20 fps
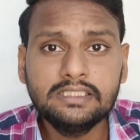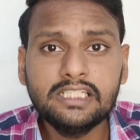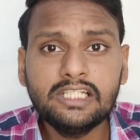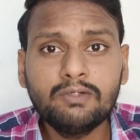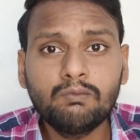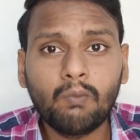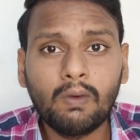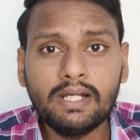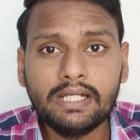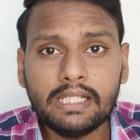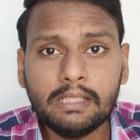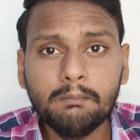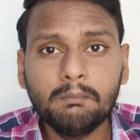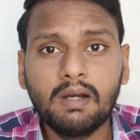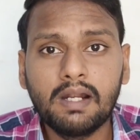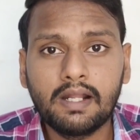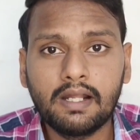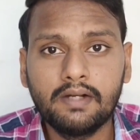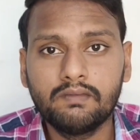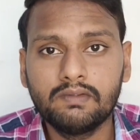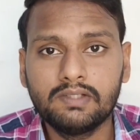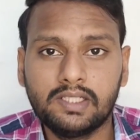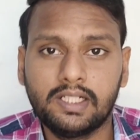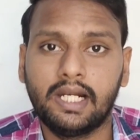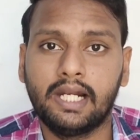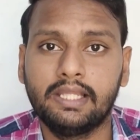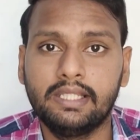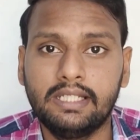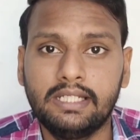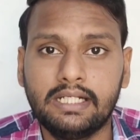ஜி டுவெண்டி மாநாடு வந்து
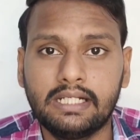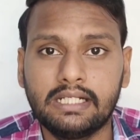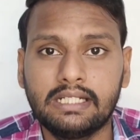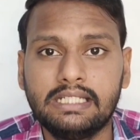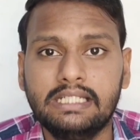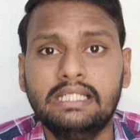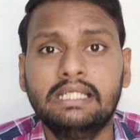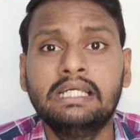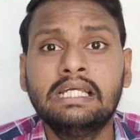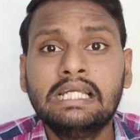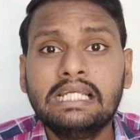நடந்துகிட்டு இருக்கு